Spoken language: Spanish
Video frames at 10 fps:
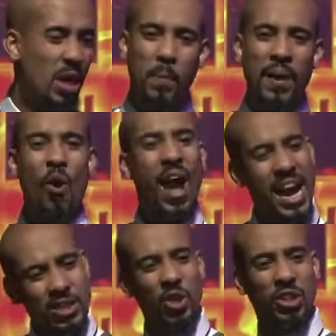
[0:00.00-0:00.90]
Pero
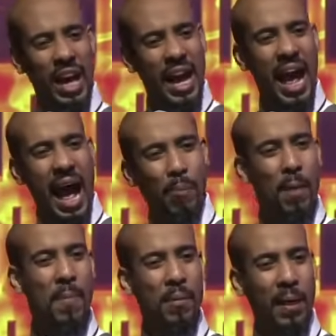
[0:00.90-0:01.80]
esos que
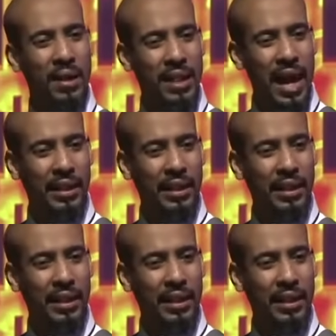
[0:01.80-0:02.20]
hablan barbaridad